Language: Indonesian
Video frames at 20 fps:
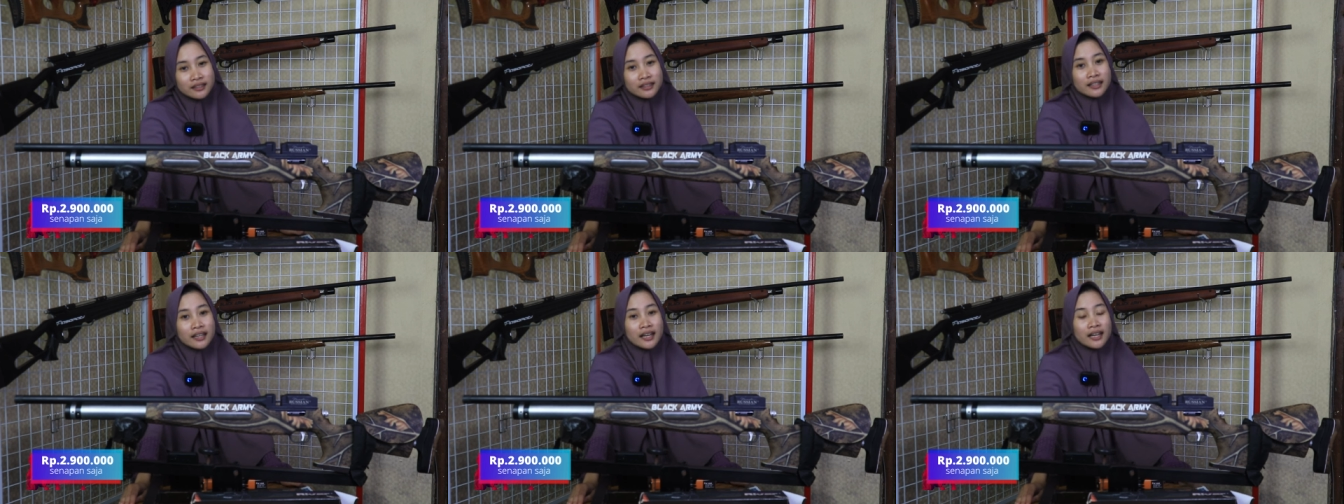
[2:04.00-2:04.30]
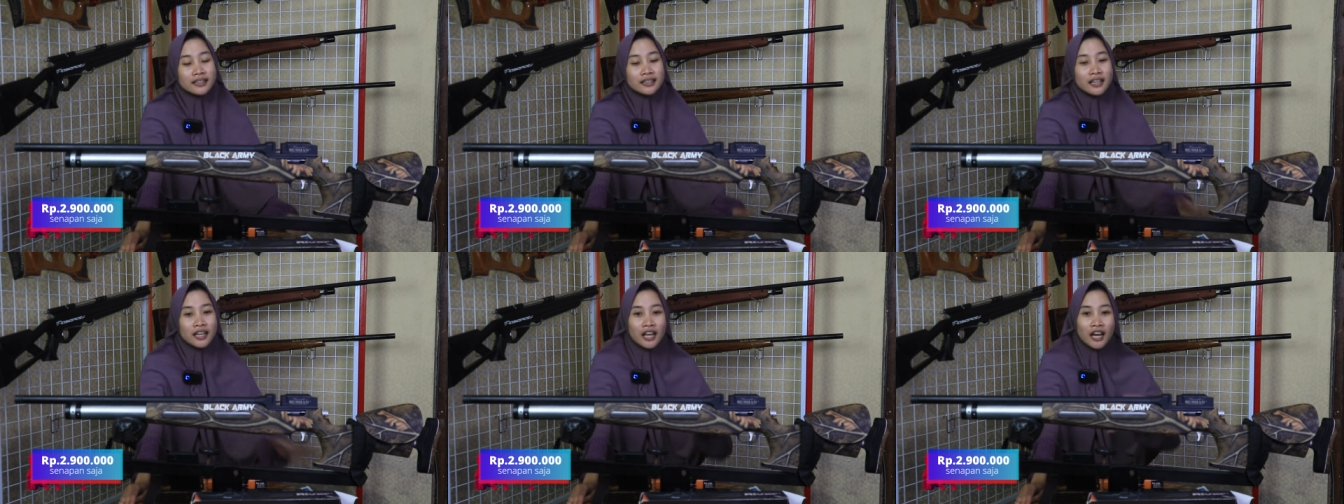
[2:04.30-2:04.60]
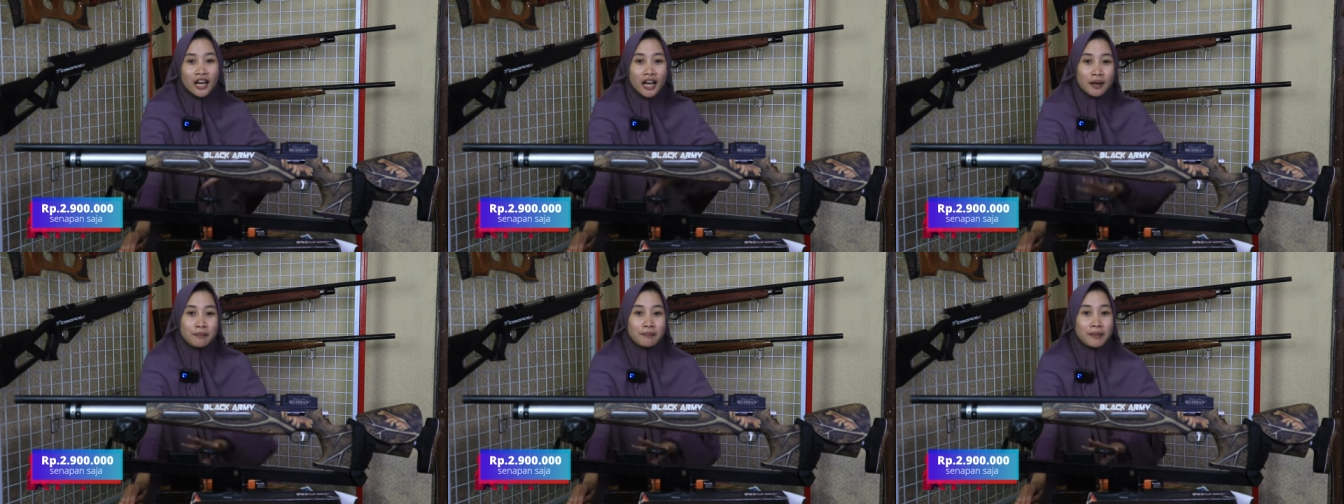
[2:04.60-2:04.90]
dengan
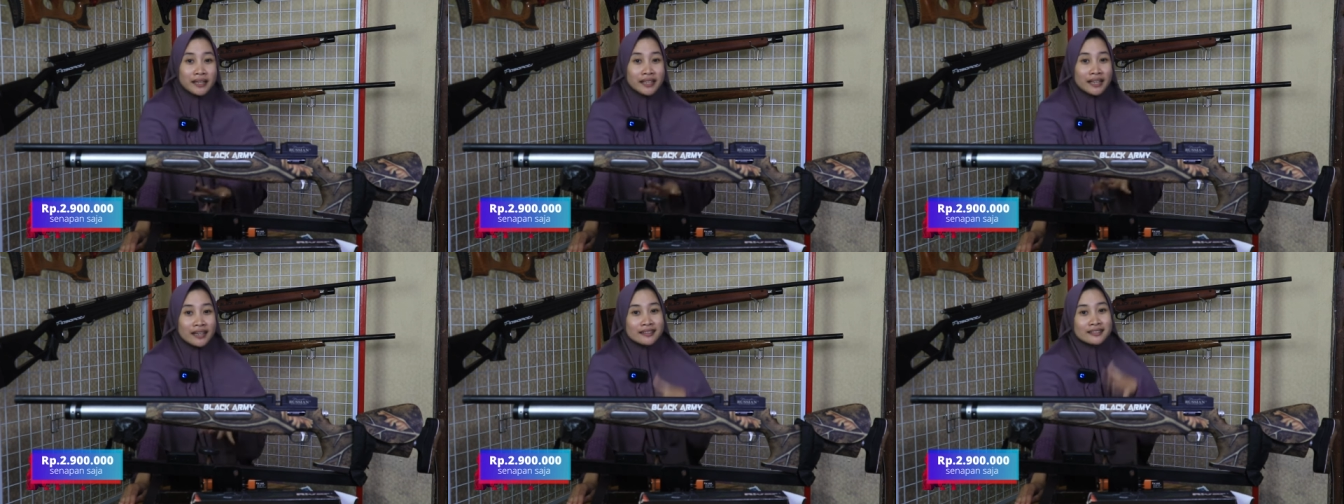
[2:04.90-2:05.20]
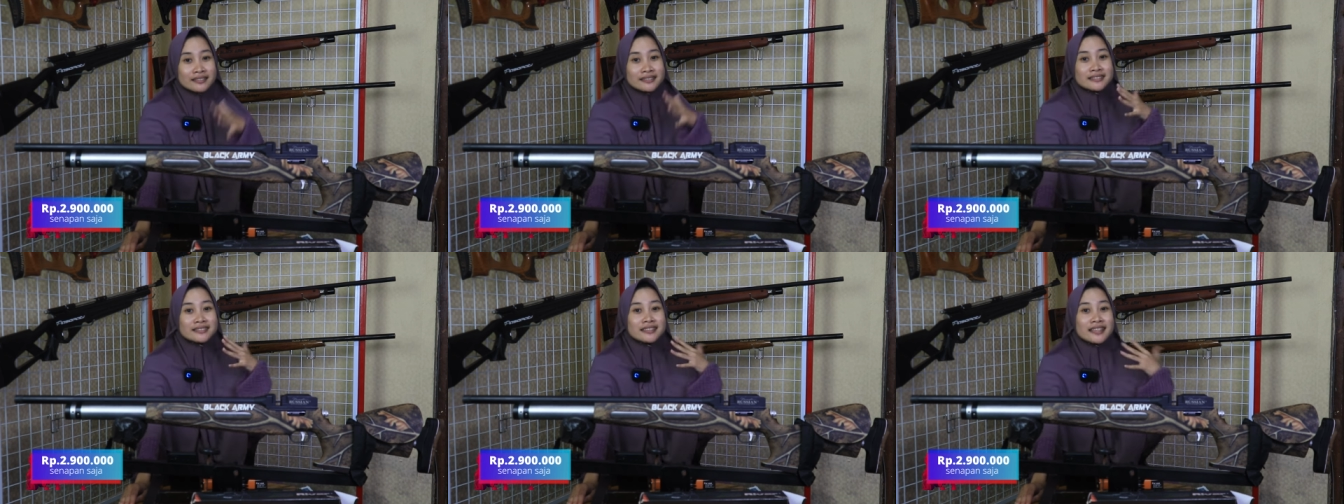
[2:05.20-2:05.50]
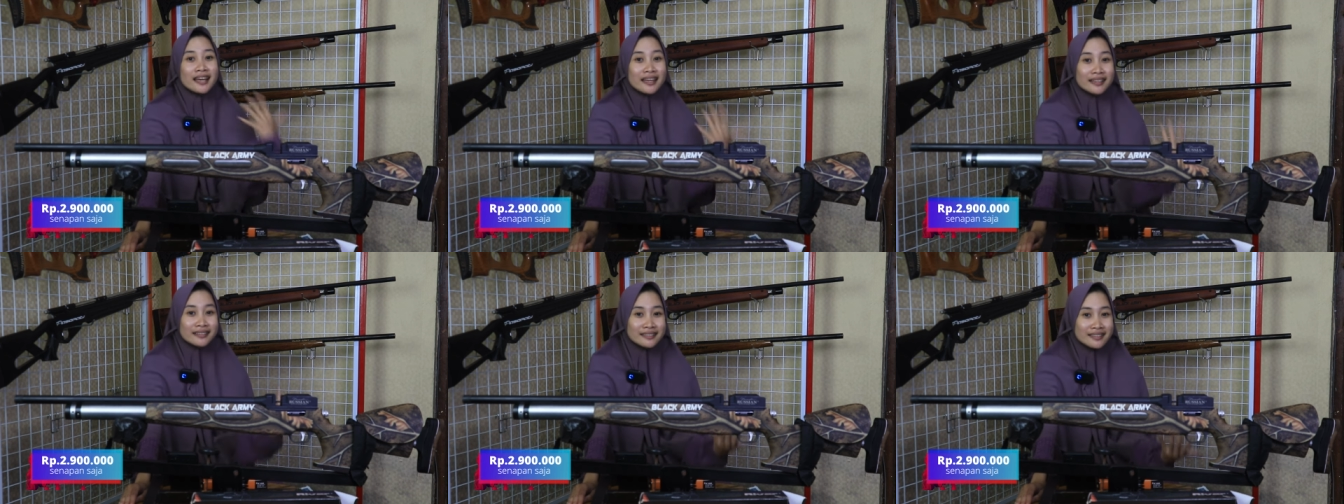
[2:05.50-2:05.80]
kelengkapan yang
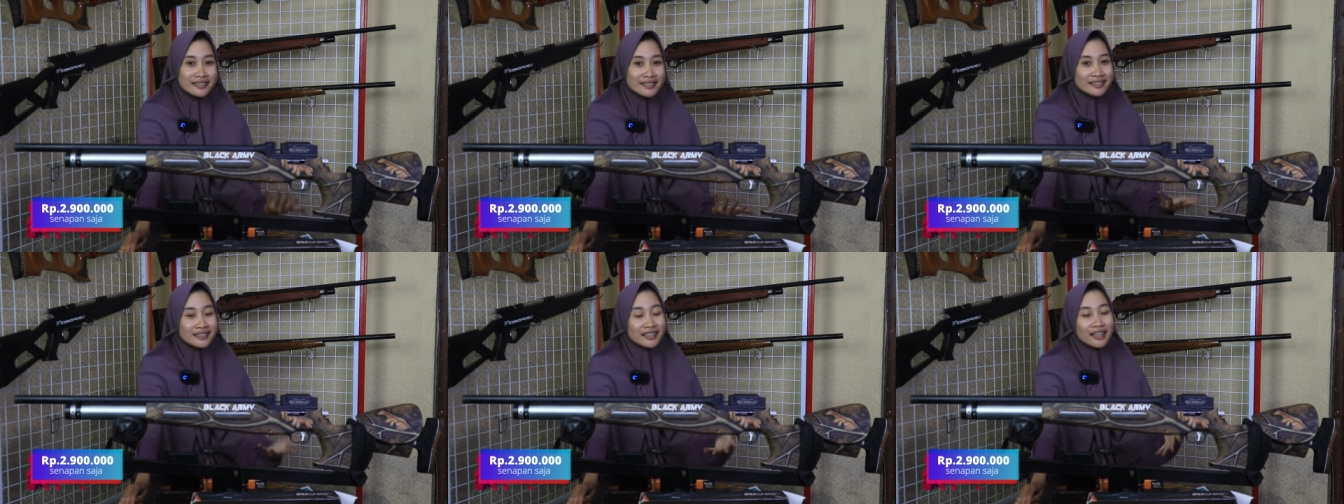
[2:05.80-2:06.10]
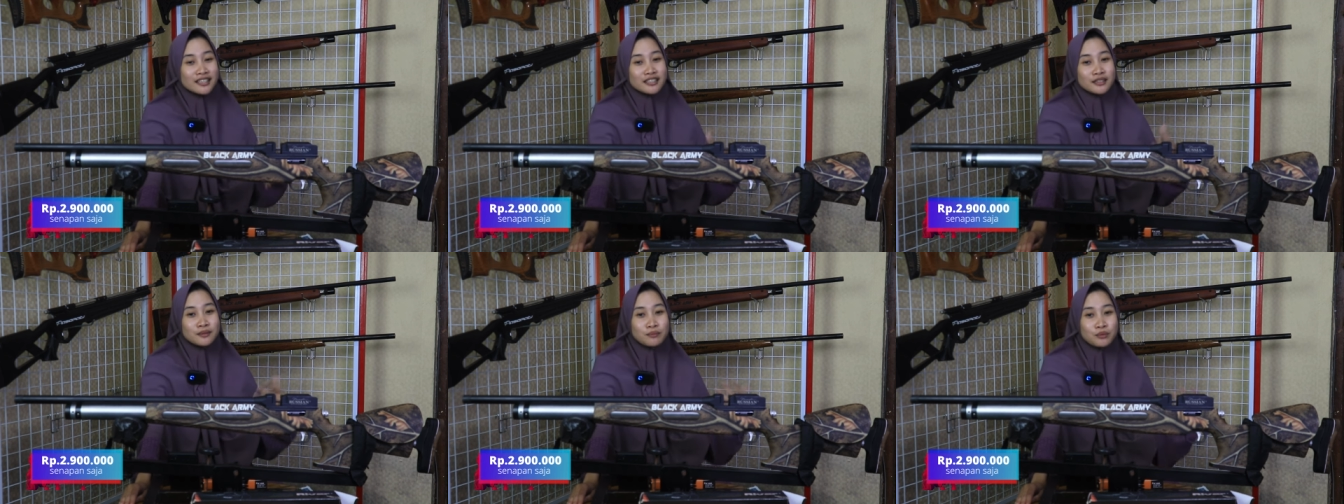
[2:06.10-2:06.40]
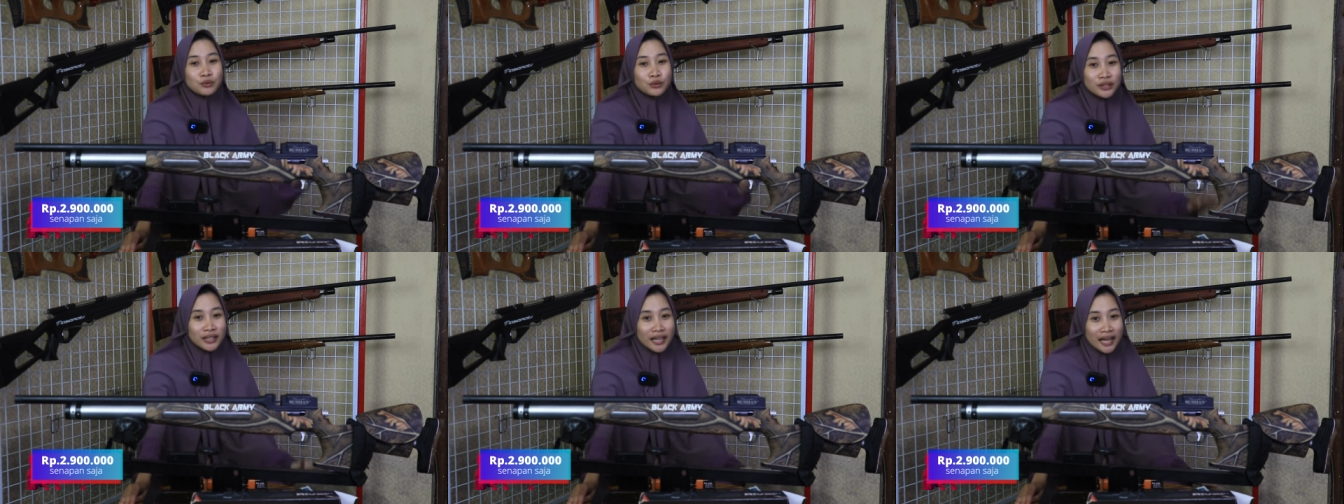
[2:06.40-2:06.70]
tadi saya
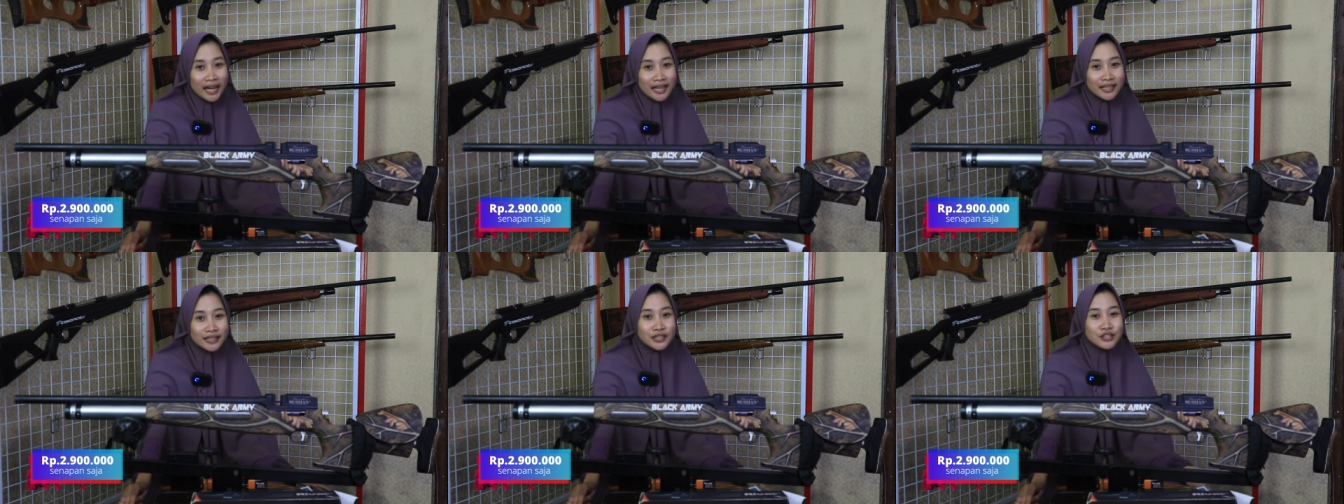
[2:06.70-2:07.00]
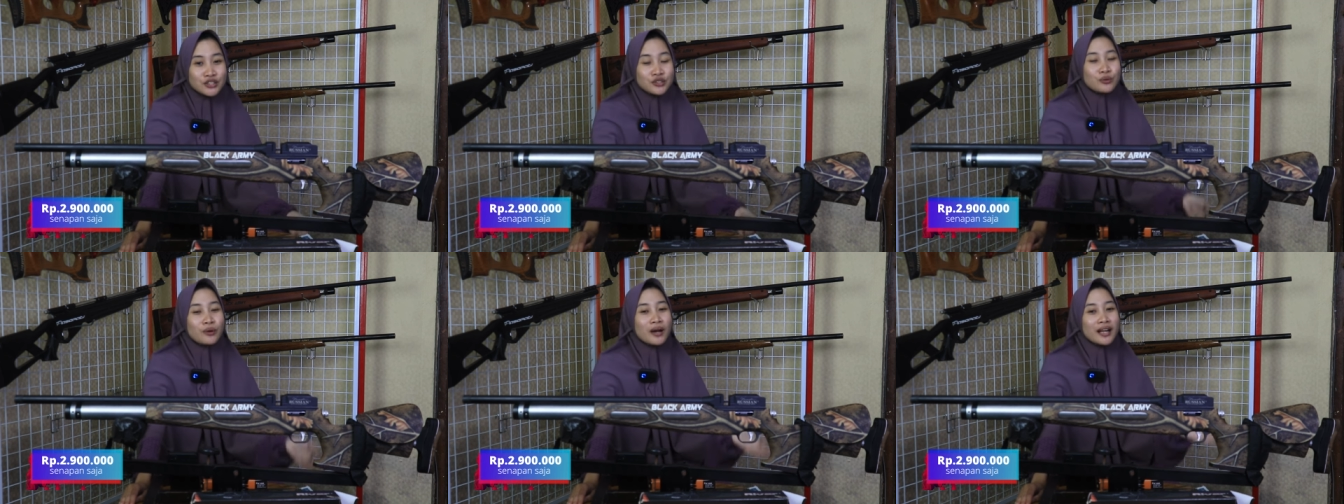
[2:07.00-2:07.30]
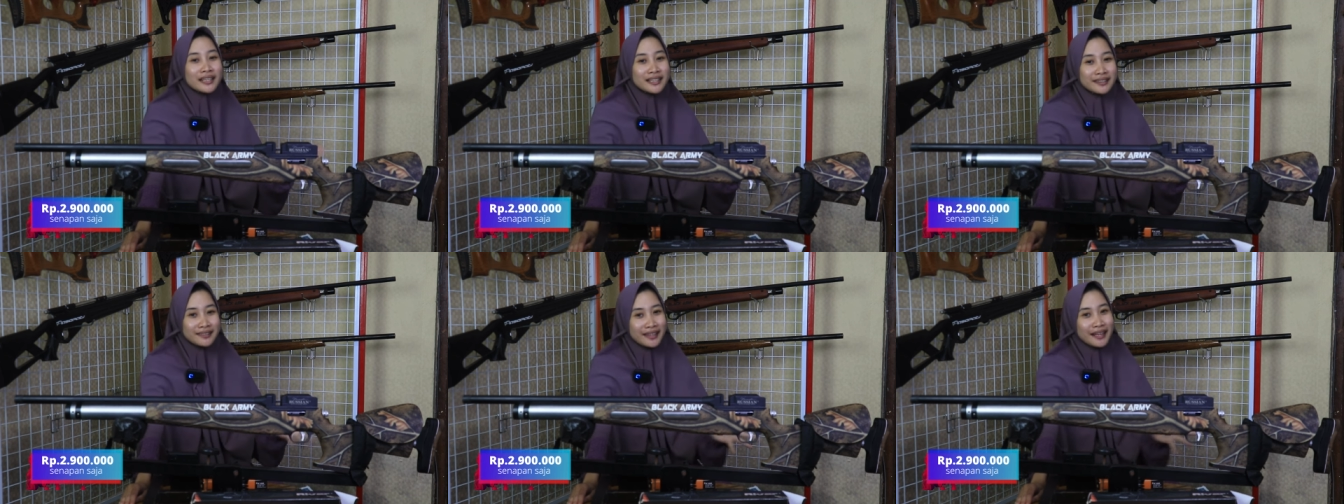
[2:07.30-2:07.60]
sebutkan
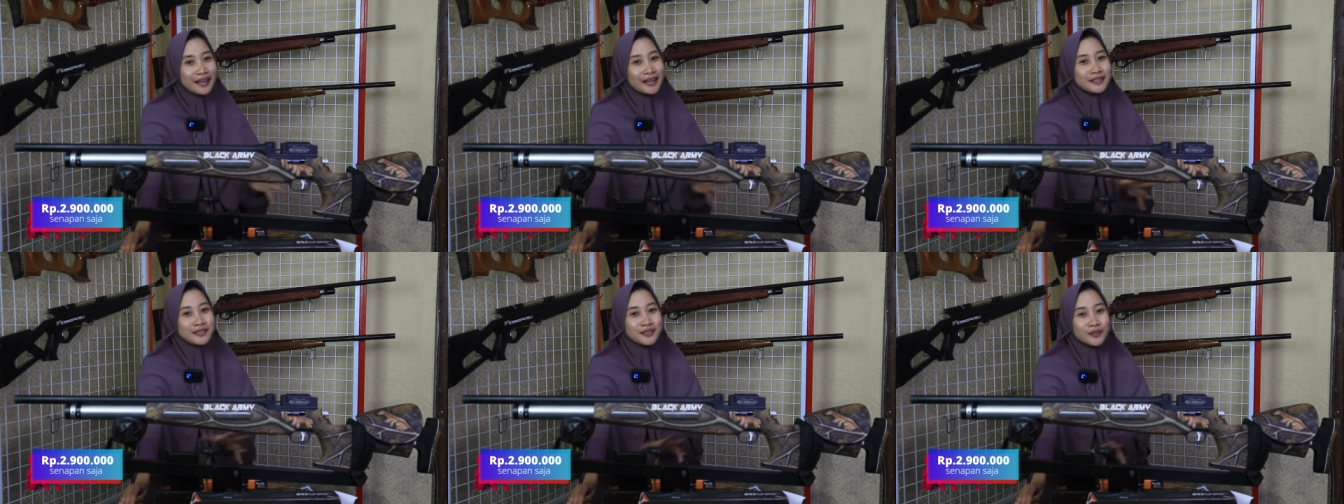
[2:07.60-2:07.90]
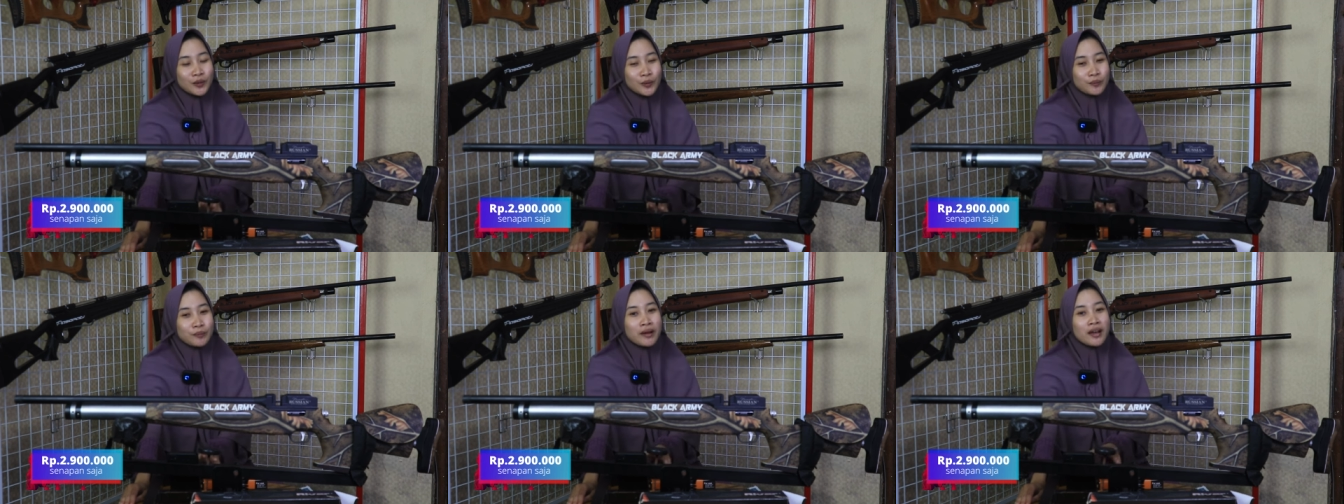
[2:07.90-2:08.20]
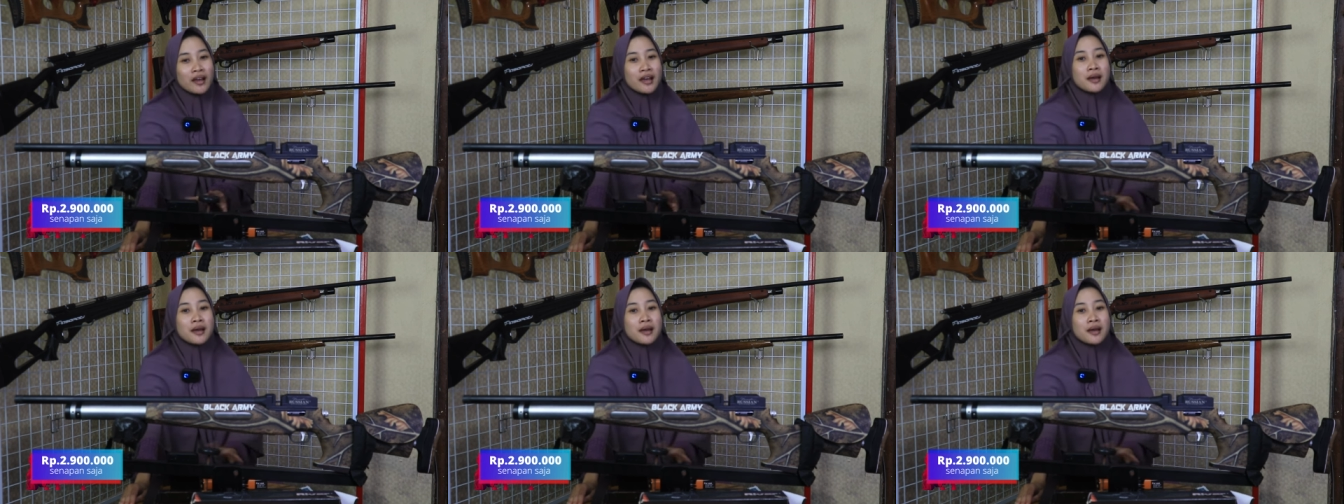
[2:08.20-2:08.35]
kecuali teleskop.